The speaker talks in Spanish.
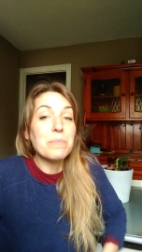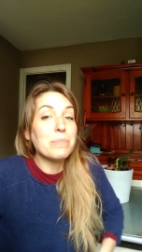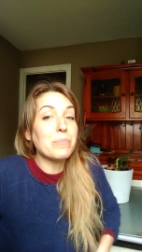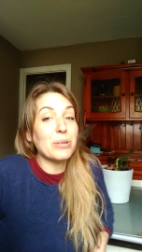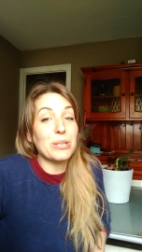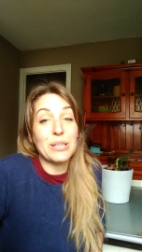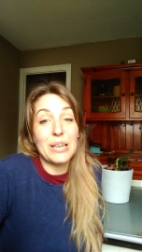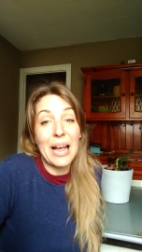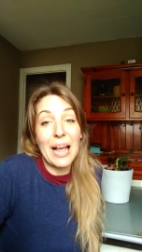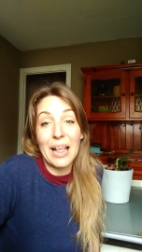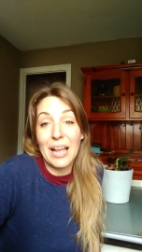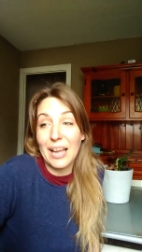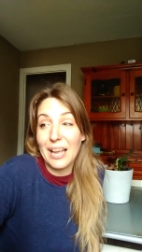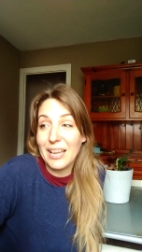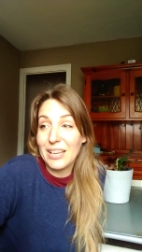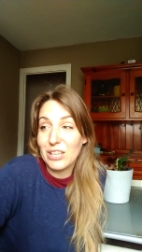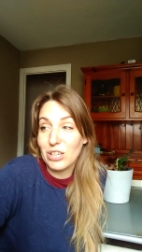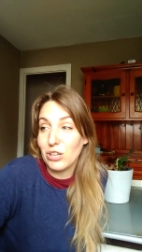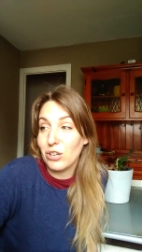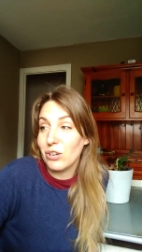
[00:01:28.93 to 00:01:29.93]
Pues nada,
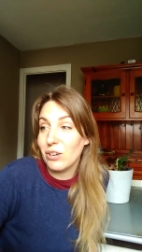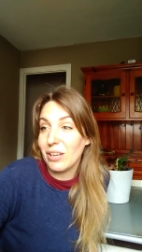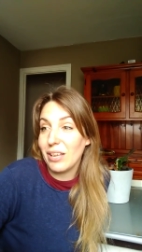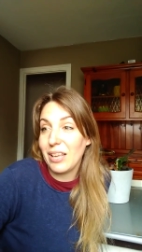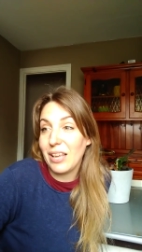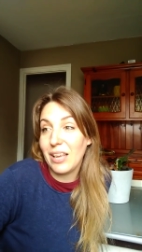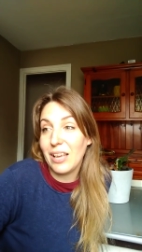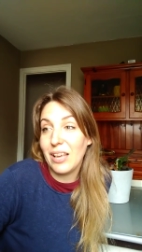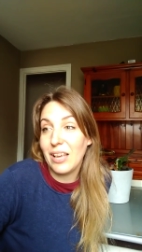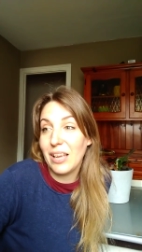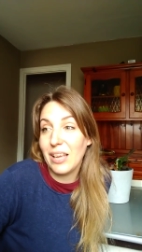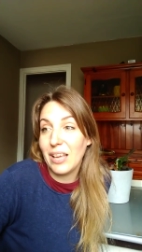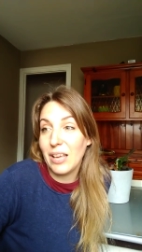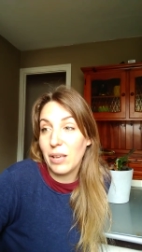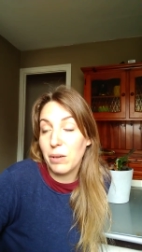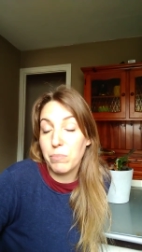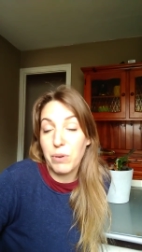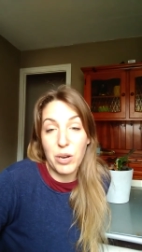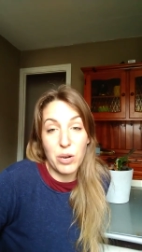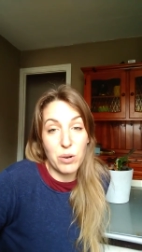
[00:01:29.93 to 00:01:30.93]
eso.
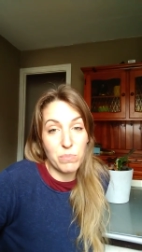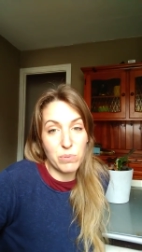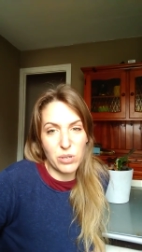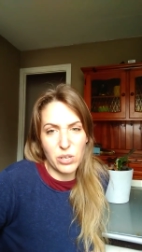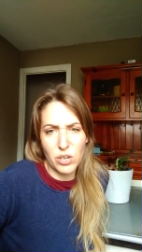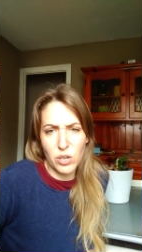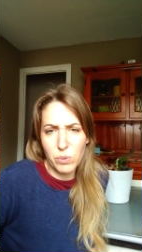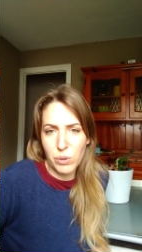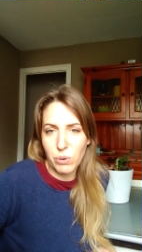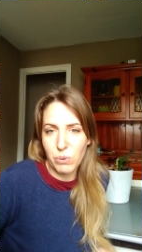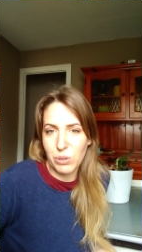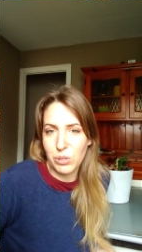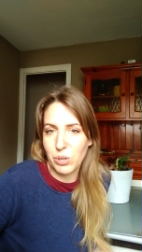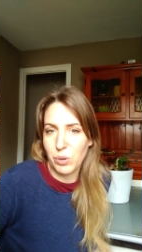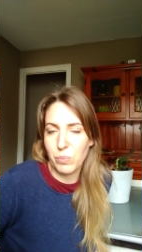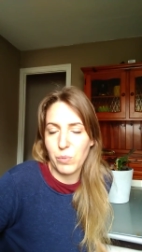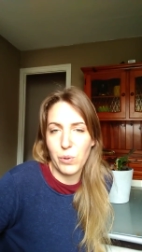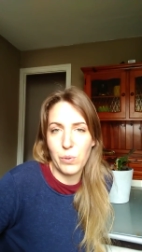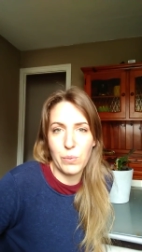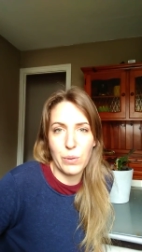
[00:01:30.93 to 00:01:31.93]
Y bueno, pues que no me
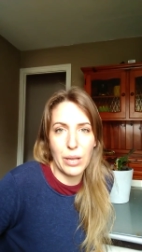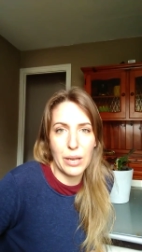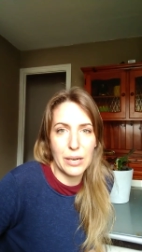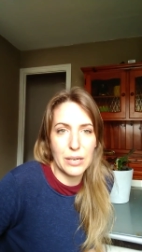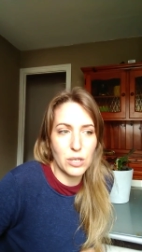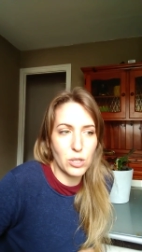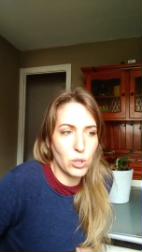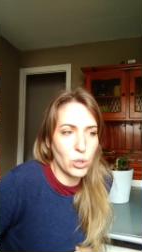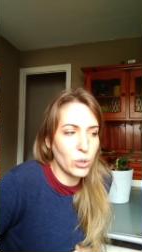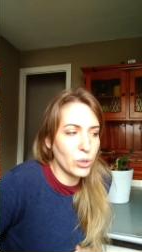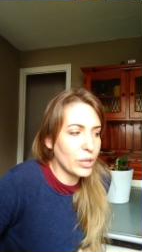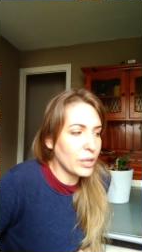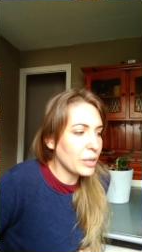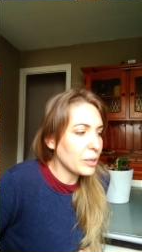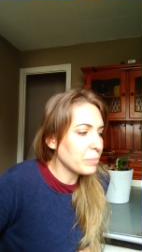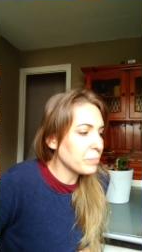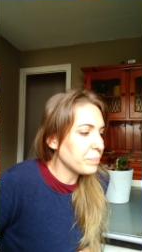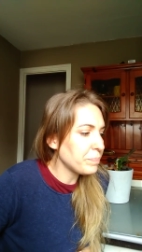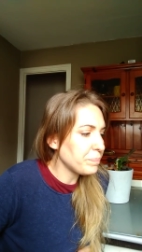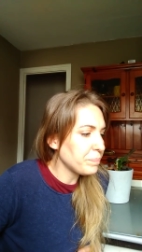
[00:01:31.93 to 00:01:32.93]
encuentro muy bien.
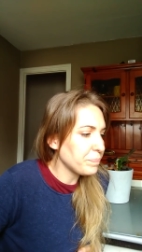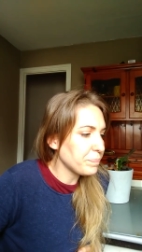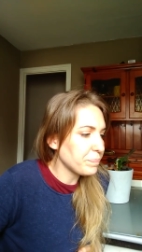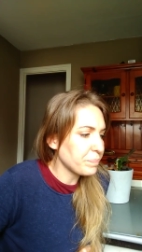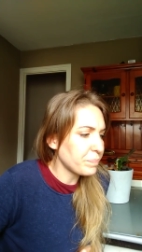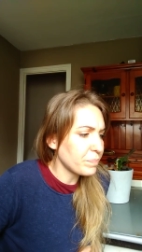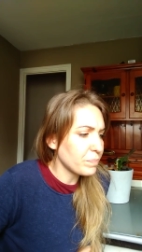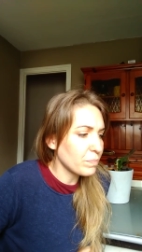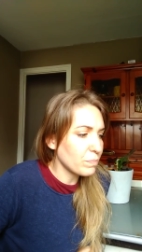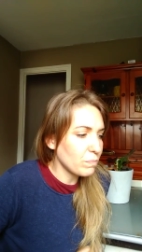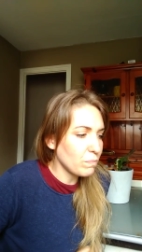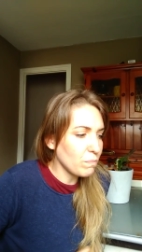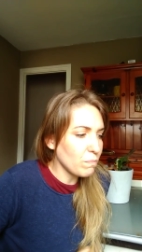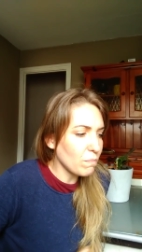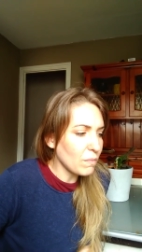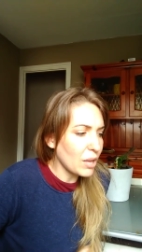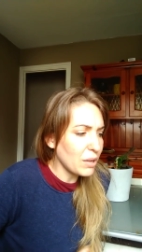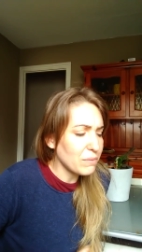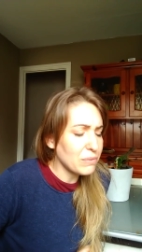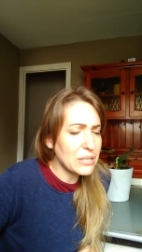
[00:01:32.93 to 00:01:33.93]
Estoy
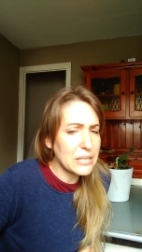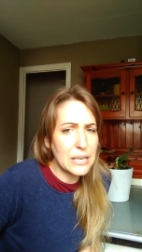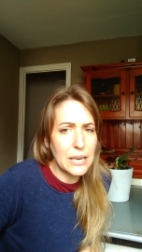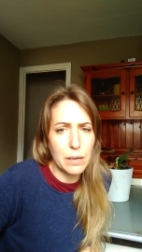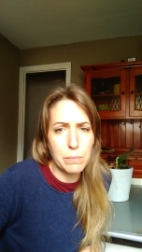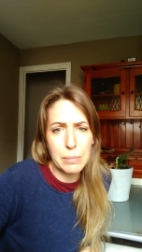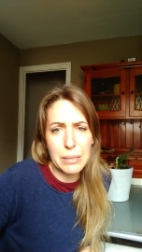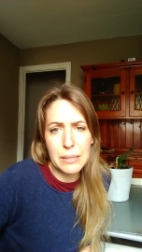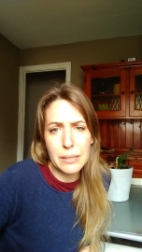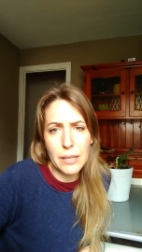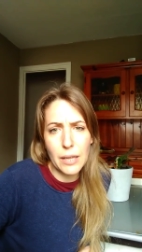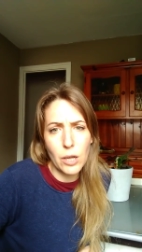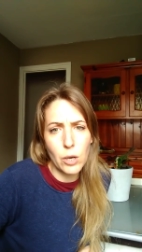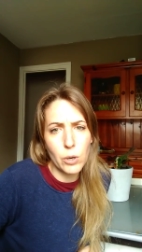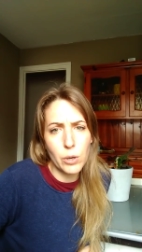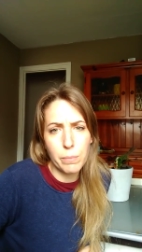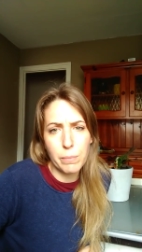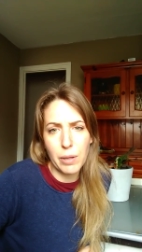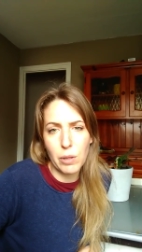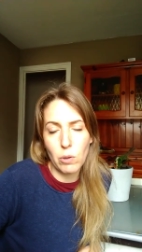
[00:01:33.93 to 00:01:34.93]
mm, físicamente,
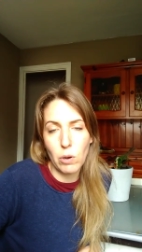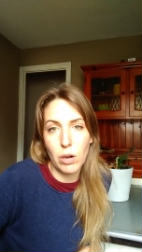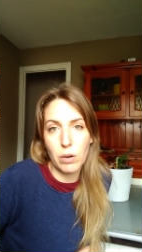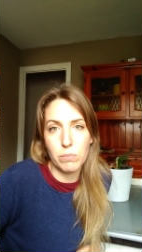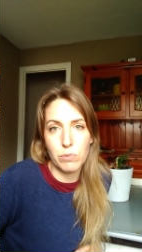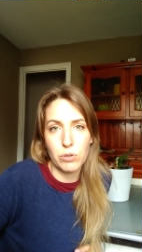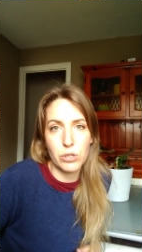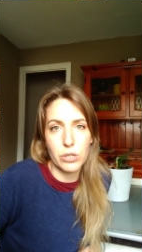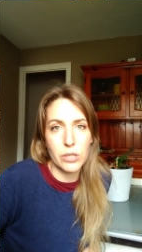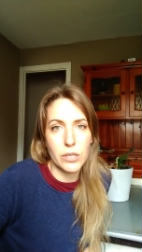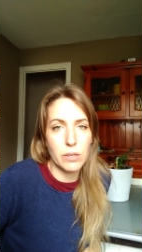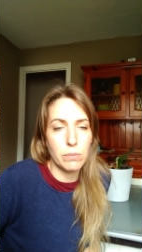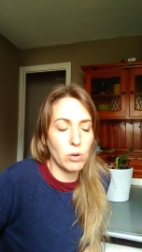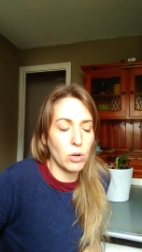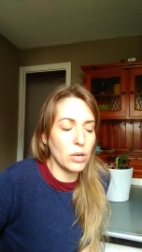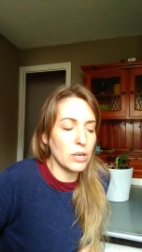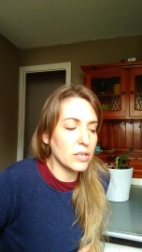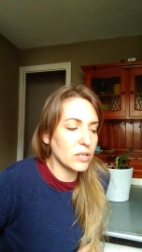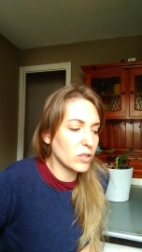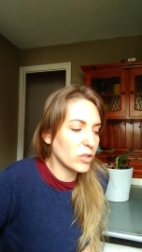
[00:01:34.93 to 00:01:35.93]
hoy me duele
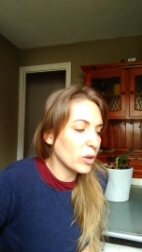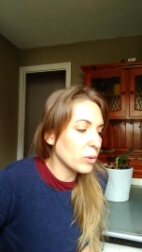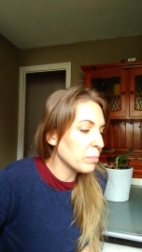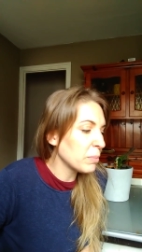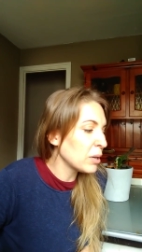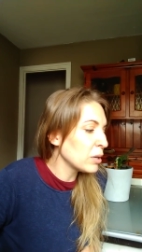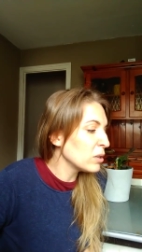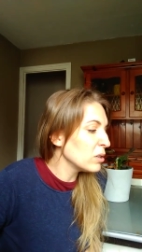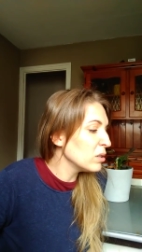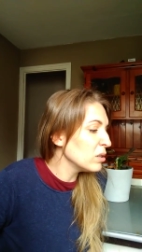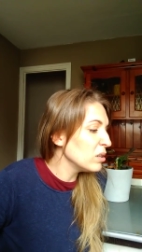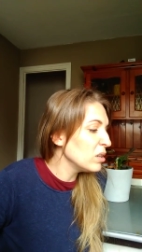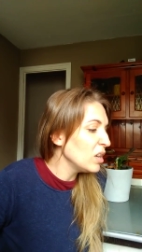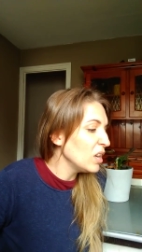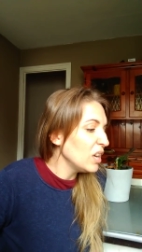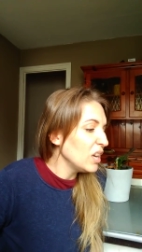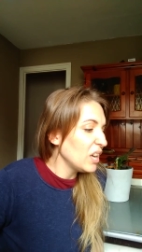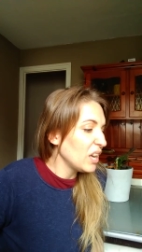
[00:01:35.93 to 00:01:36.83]
muchísimo el estómago.